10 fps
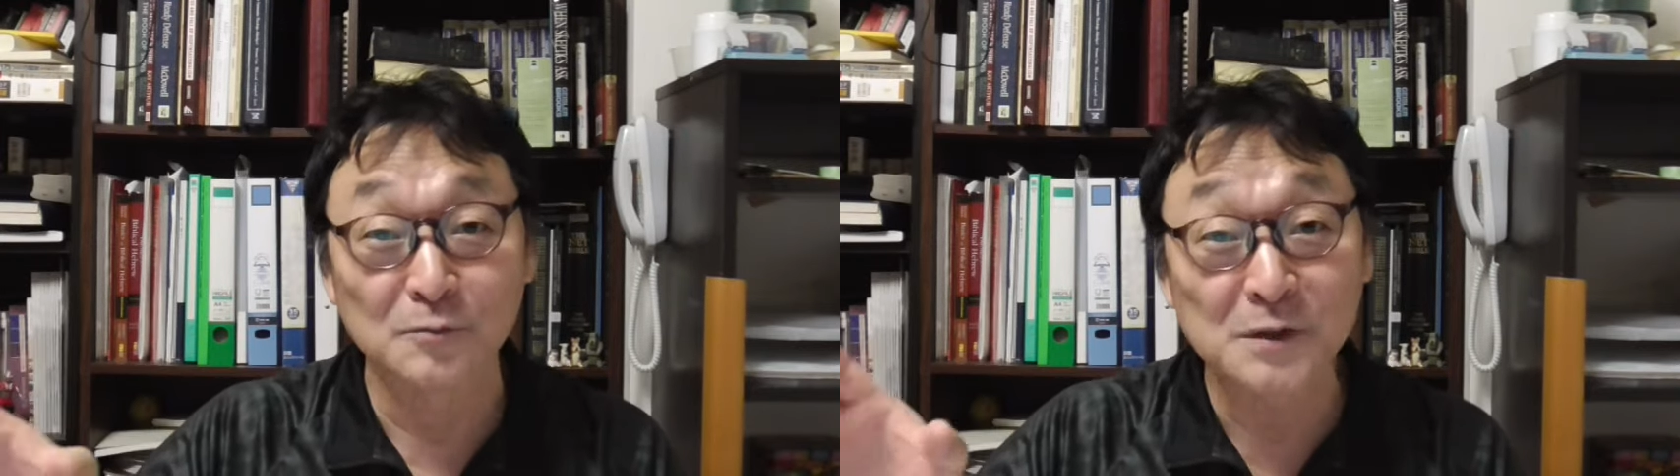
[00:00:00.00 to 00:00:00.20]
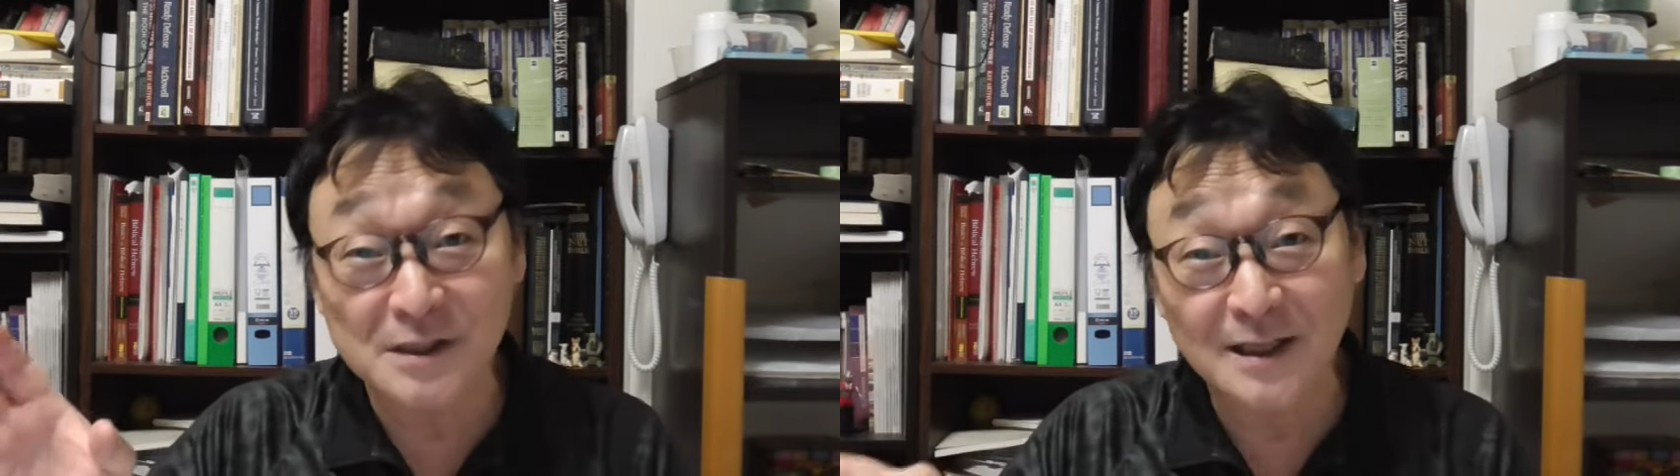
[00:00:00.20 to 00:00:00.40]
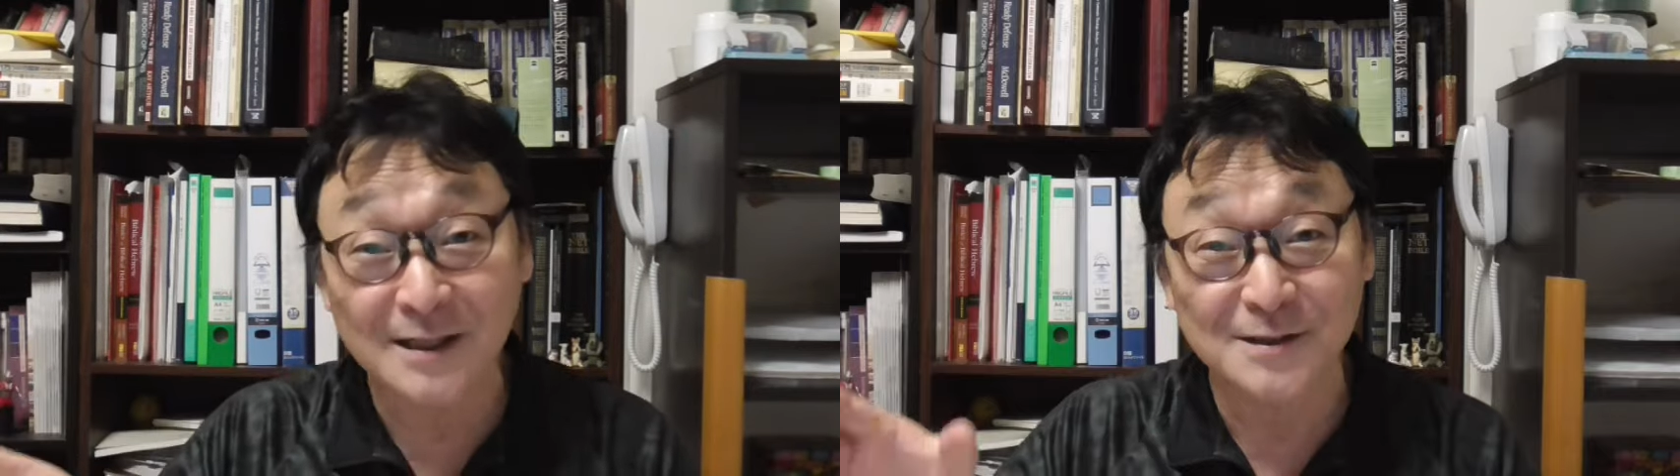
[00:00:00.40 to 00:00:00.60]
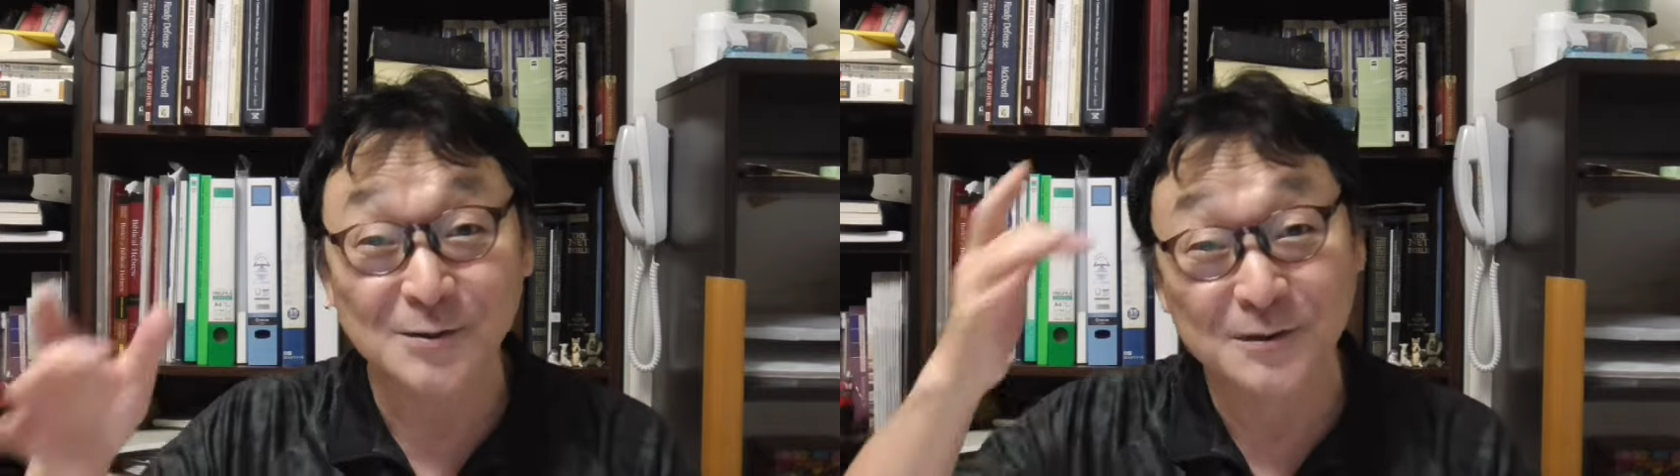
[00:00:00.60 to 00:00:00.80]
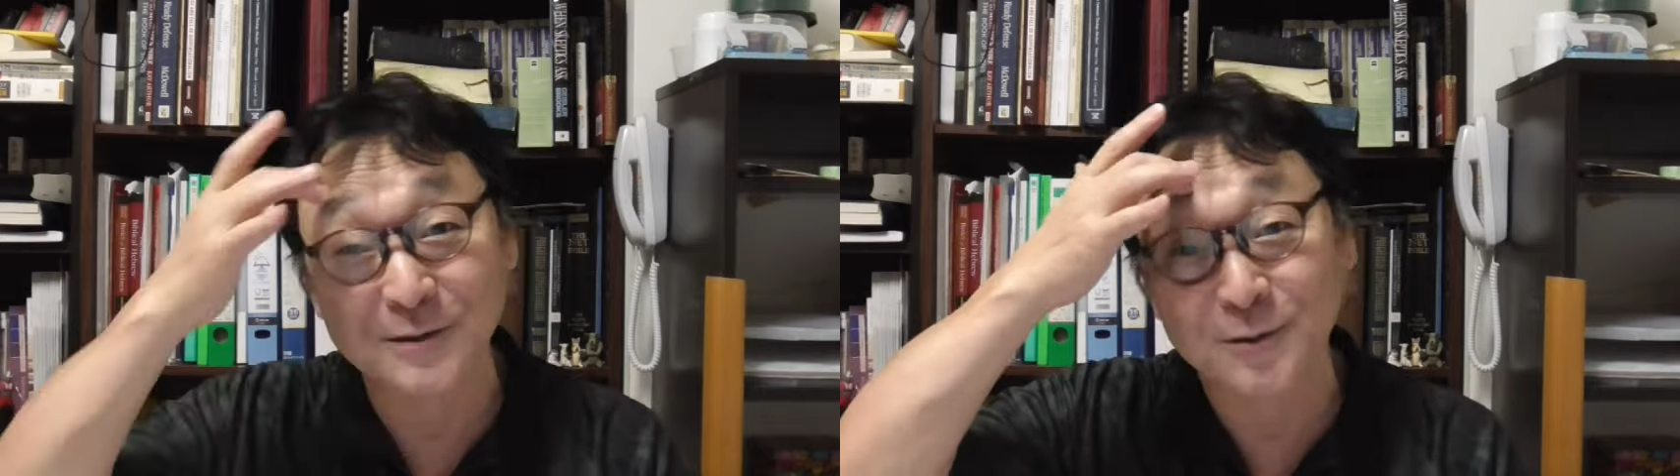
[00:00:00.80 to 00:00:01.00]
ミシガン
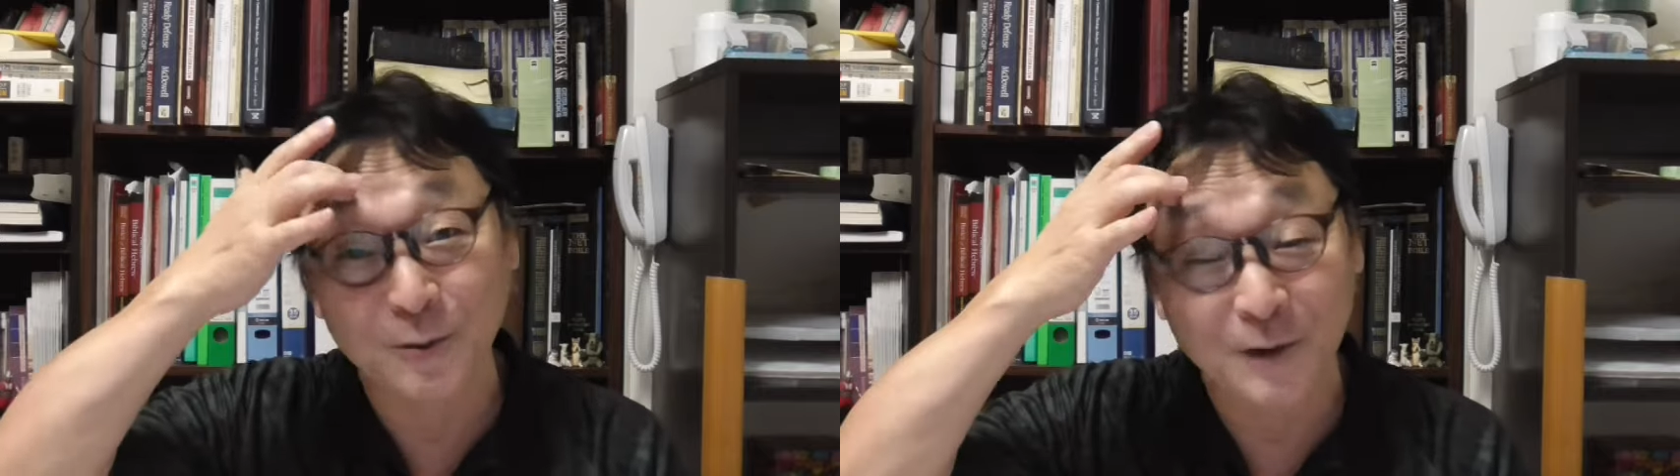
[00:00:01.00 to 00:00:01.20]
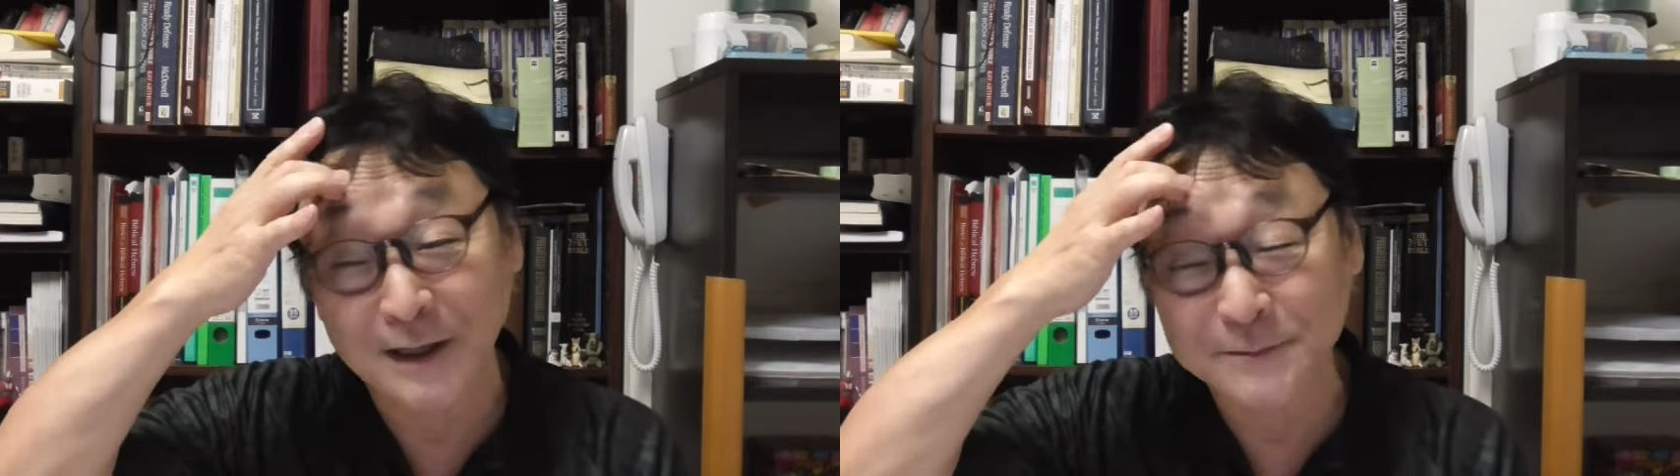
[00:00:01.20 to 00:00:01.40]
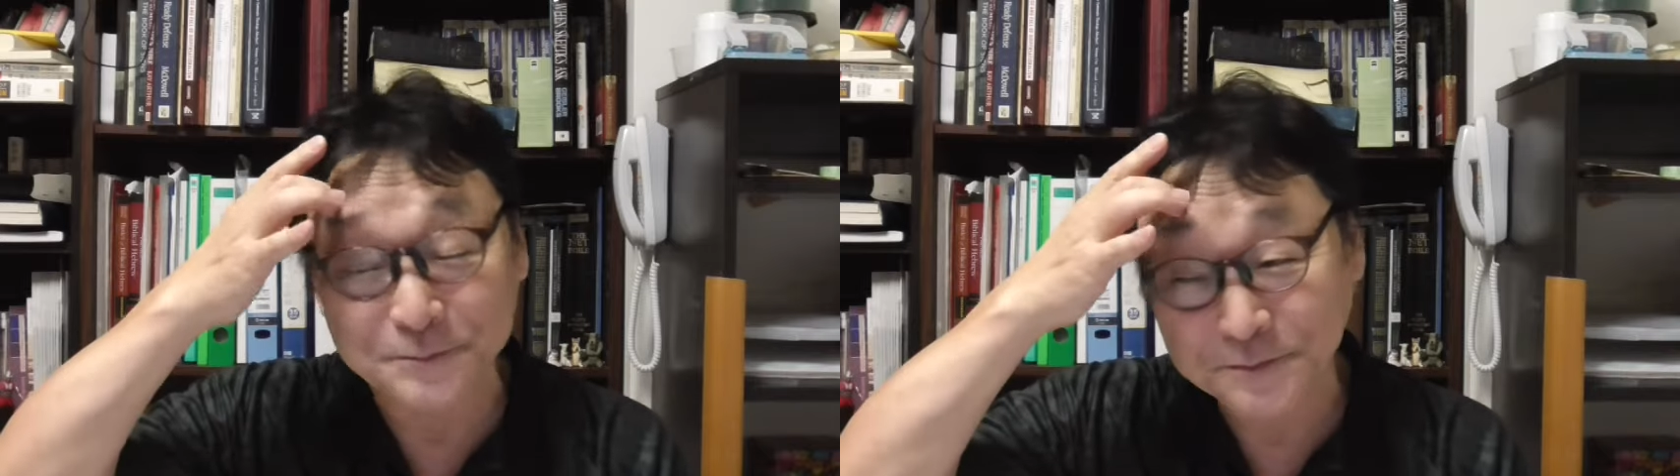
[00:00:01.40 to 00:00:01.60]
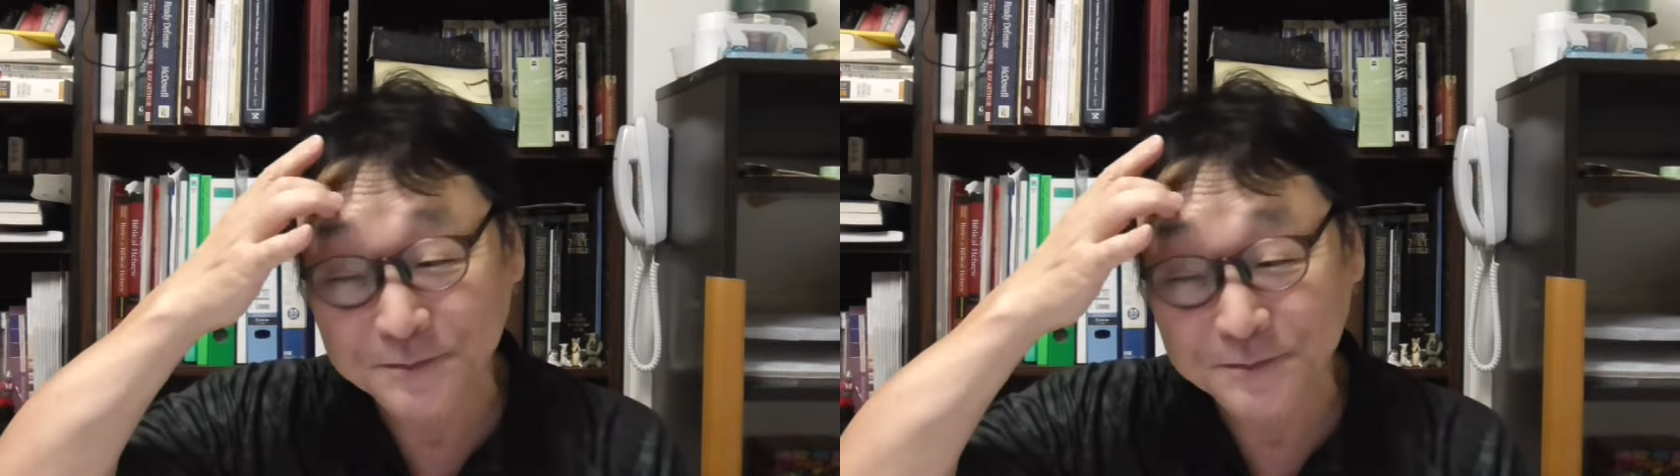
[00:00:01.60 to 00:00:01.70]
州っていうとこは、